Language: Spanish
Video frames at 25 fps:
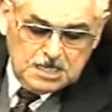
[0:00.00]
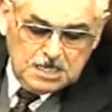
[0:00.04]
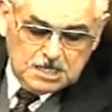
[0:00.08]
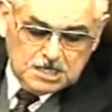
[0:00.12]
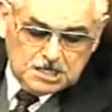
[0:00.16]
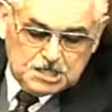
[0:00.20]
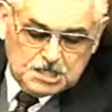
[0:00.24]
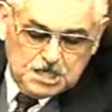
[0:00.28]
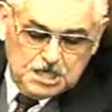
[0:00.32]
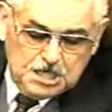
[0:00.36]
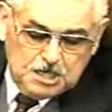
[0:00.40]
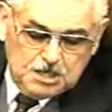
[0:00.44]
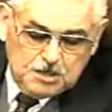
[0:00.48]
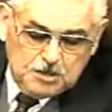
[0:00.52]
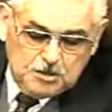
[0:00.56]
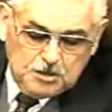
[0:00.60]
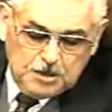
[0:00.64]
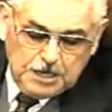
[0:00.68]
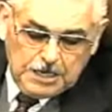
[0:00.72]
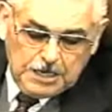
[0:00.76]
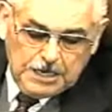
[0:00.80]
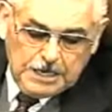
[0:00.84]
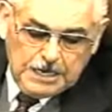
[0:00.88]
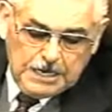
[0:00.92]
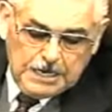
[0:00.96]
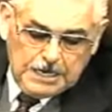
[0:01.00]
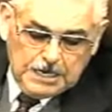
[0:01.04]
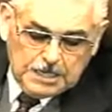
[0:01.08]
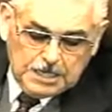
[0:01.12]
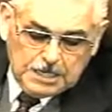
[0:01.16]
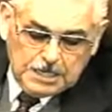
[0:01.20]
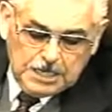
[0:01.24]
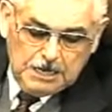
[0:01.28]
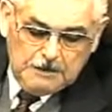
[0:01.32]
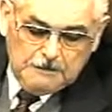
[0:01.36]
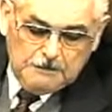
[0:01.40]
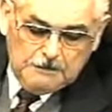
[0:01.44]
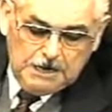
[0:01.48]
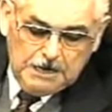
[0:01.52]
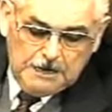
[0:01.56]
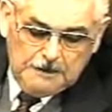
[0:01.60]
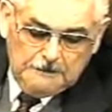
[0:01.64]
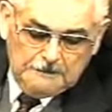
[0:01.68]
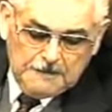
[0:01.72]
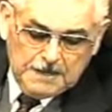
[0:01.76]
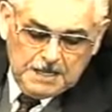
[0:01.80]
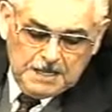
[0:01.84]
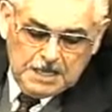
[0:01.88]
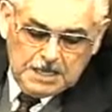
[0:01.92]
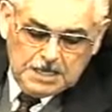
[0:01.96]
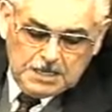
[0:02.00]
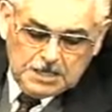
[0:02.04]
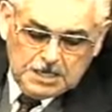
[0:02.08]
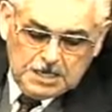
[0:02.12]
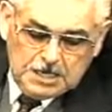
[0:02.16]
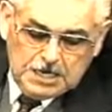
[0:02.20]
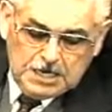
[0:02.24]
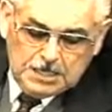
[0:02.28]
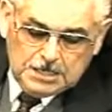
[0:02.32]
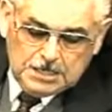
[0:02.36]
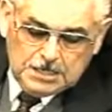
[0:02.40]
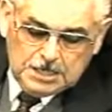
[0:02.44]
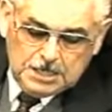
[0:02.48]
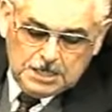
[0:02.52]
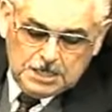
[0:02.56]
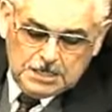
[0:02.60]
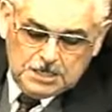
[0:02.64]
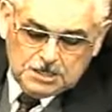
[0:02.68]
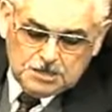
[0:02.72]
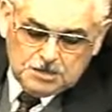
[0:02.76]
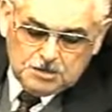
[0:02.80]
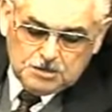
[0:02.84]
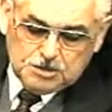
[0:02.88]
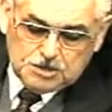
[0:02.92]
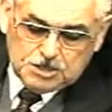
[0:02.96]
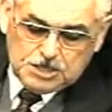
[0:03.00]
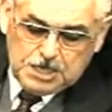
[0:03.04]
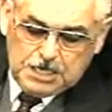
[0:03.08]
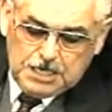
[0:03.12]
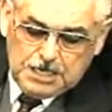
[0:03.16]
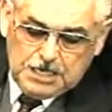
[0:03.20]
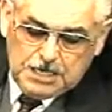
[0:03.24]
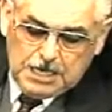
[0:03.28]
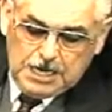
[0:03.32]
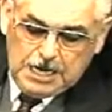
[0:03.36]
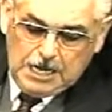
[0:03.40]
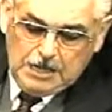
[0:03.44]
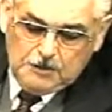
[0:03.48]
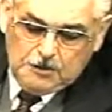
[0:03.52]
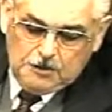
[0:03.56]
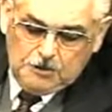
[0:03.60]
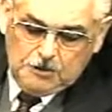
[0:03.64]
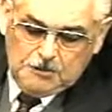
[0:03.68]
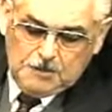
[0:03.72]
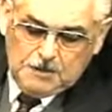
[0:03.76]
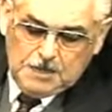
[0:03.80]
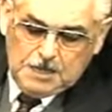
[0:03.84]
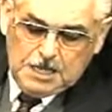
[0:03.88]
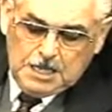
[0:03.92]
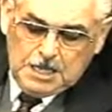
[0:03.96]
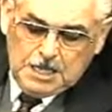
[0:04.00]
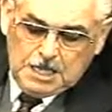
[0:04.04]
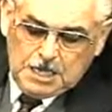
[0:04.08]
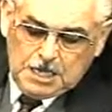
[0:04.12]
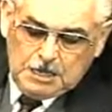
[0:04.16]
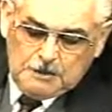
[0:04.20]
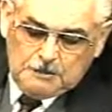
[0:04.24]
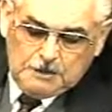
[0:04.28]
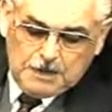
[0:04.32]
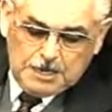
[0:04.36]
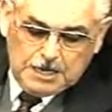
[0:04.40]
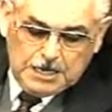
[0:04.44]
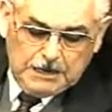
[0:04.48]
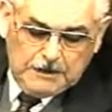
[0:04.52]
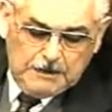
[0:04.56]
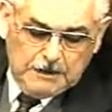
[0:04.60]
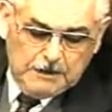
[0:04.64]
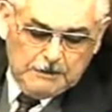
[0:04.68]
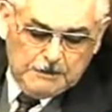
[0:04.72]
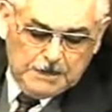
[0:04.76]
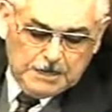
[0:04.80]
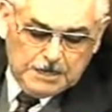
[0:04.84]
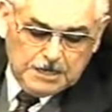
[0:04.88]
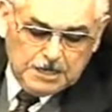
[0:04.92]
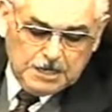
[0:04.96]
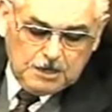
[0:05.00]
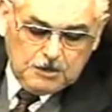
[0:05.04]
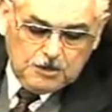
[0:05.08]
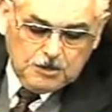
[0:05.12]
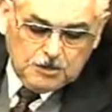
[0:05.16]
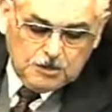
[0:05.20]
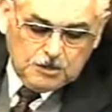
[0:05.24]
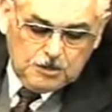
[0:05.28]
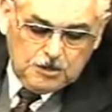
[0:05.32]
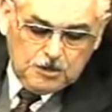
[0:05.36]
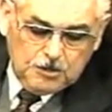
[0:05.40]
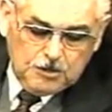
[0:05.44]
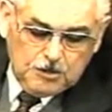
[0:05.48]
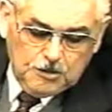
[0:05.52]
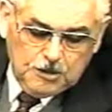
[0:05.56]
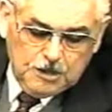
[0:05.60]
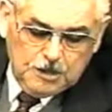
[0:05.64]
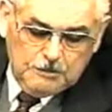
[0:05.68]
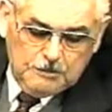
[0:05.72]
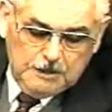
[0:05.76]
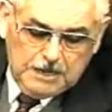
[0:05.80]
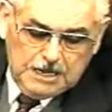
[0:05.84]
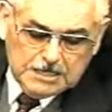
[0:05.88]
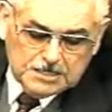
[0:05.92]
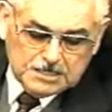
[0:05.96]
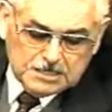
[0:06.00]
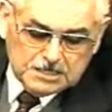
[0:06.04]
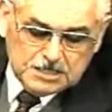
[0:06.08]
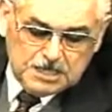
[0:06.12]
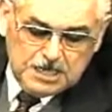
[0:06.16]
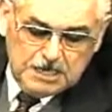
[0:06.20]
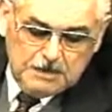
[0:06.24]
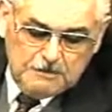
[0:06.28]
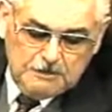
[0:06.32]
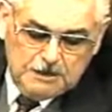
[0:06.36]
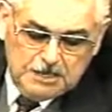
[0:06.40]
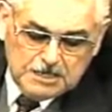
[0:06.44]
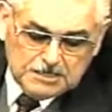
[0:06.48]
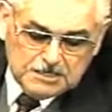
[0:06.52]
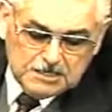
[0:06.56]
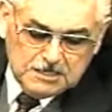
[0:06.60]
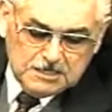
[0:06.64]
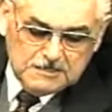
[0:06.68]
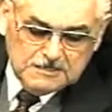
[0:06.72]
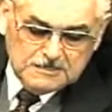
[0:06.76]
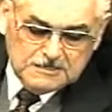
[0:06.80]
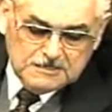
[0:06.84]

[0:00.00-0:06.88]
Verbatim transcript: siendo que el tema del anticristo está ligado invariablemente con todos los demás temas